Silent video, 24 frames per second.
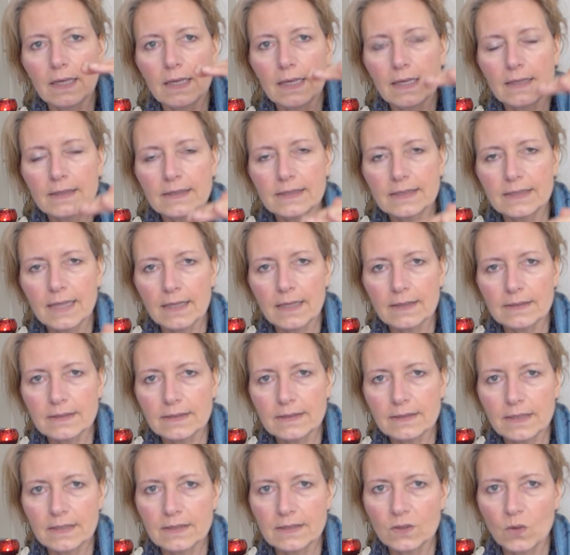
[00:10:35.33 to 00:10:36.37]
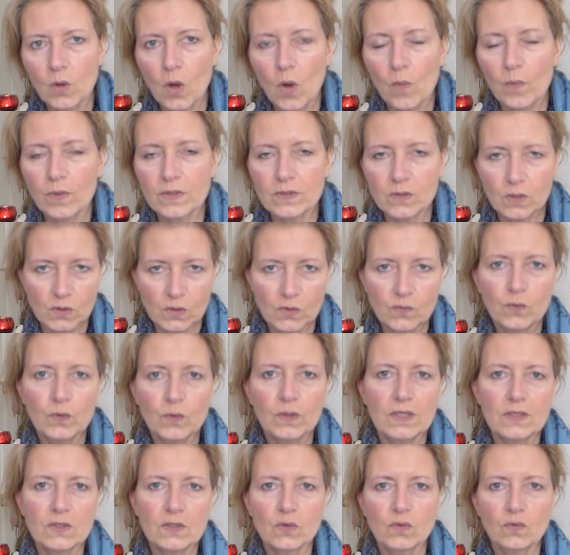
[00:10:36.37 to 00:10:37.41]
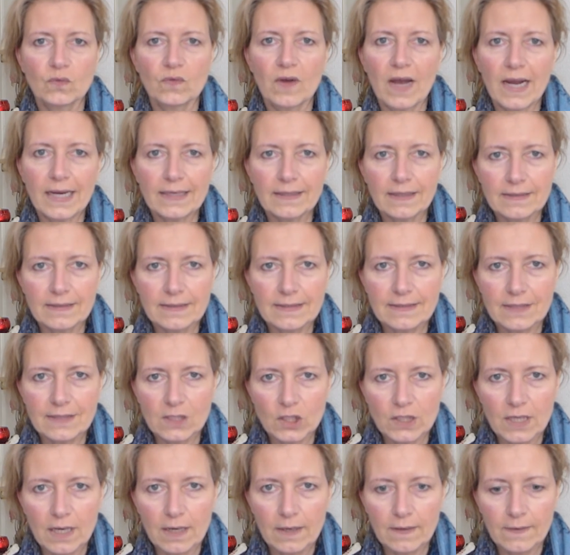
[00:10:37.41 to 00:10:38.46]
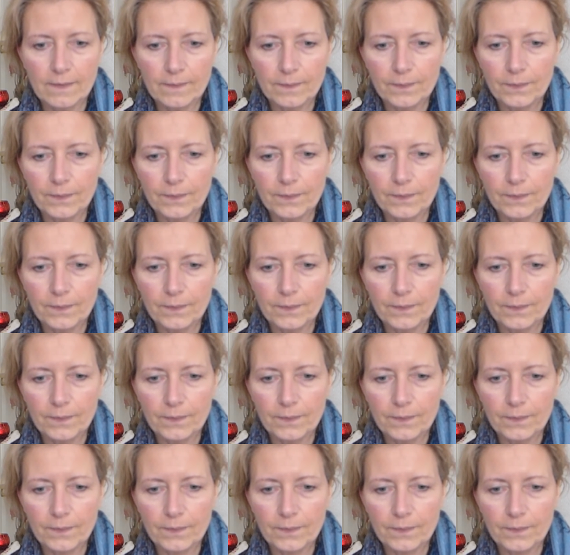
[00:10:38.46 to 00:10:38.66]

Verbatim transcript: Instanzen des Körpers, sonst führt das zu weit an dieser Stelle,